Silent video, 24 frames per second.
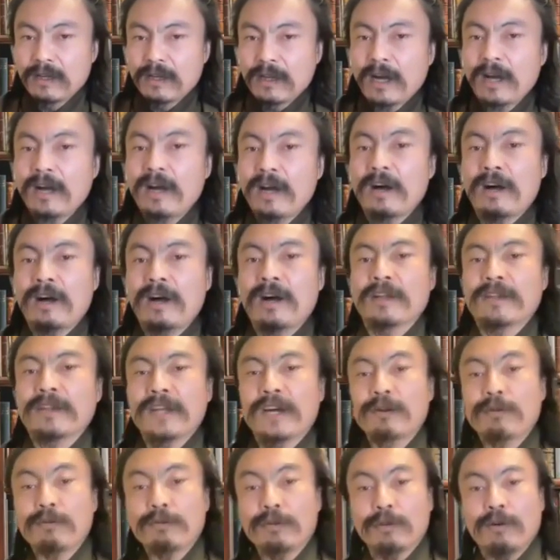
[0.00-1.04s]
はあはあ、
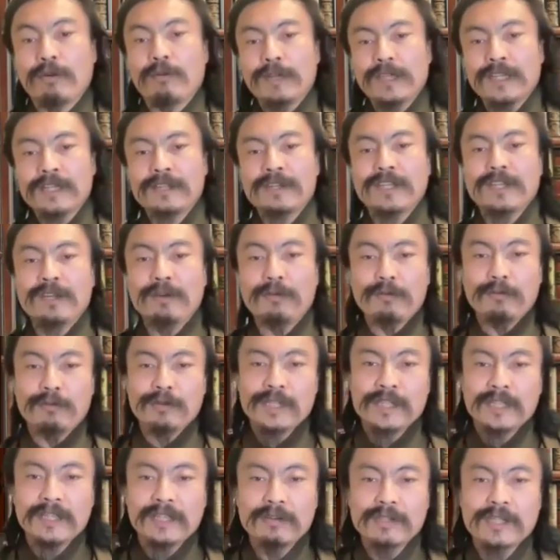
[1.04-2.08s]
なるほど。私は日本語
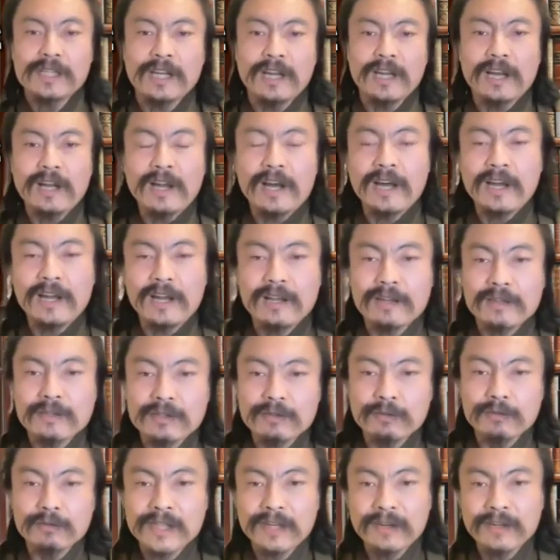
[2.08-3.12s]
知ってるし、あ
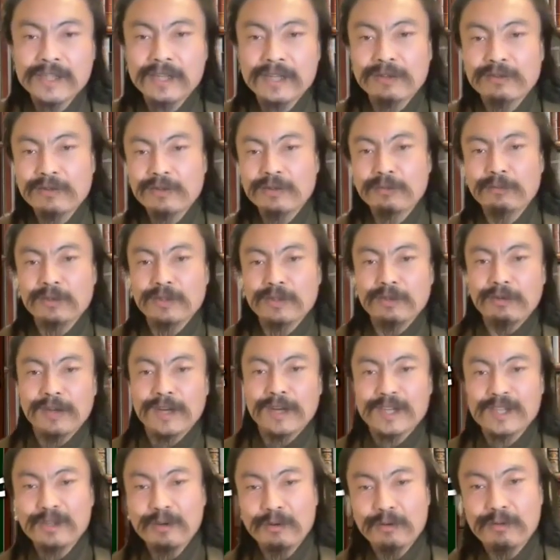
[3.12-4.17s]
その澤さんという人もどうや
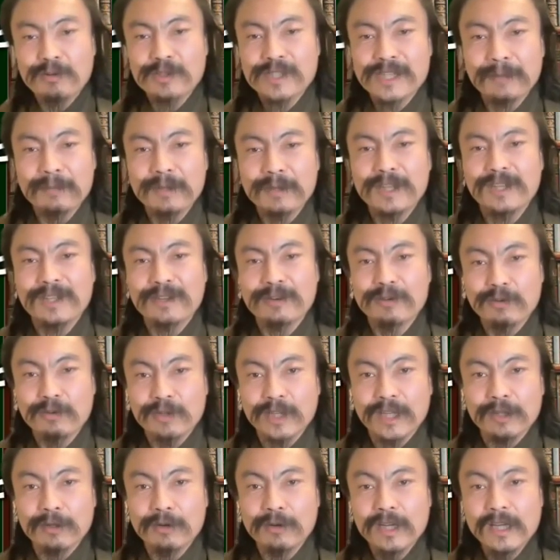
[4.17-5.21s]
ら日本語を喋ってるよう
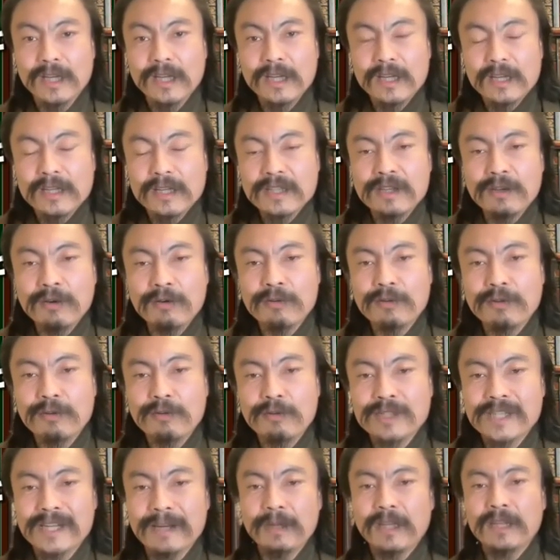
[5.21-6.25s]
だ。日本語
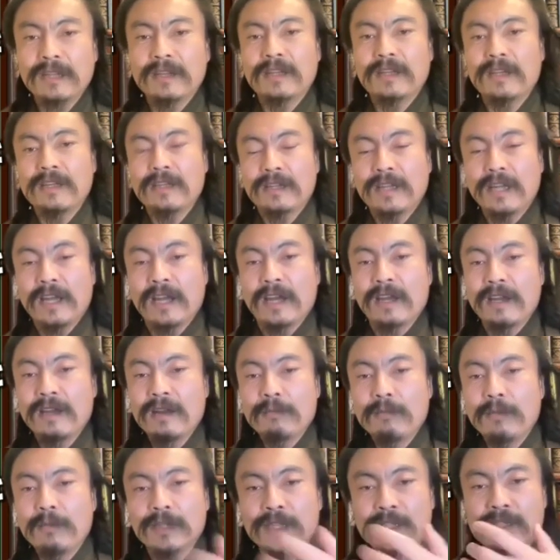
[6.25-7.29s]
を喋っていて、
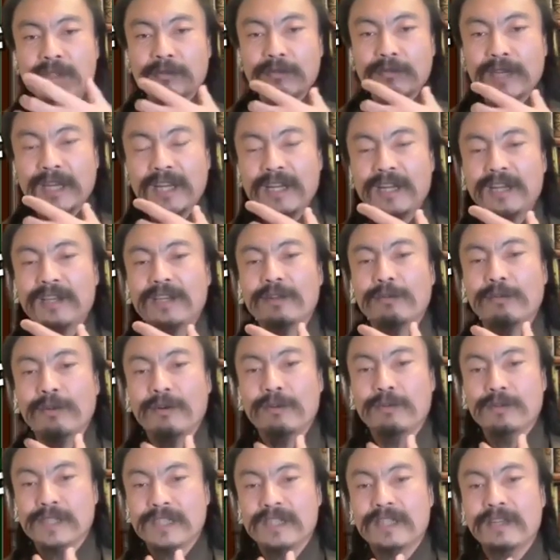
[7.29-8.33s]
まあ、私の経歴とか
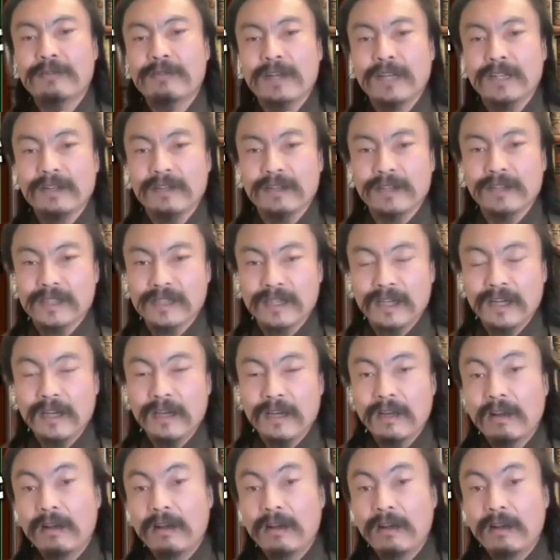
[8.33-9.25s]
を知ってる方はですね、